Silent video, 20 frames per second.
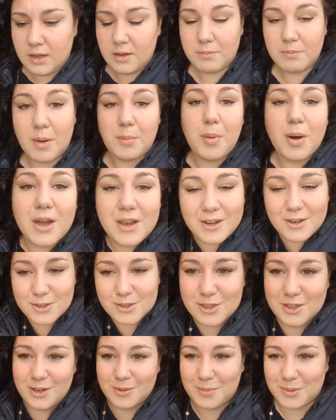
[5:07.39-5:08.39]
ma poi non
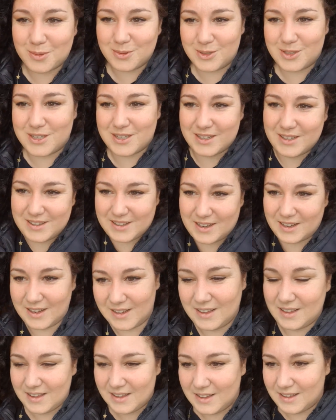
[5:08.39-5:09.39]
sono più uscita
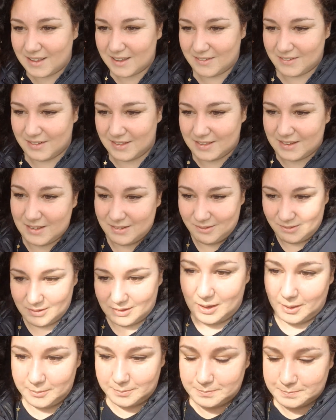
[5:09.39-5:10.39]
e quindi
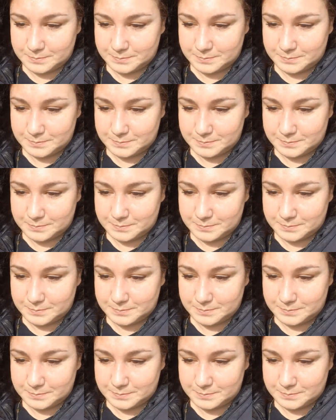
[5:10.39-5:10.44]
nulla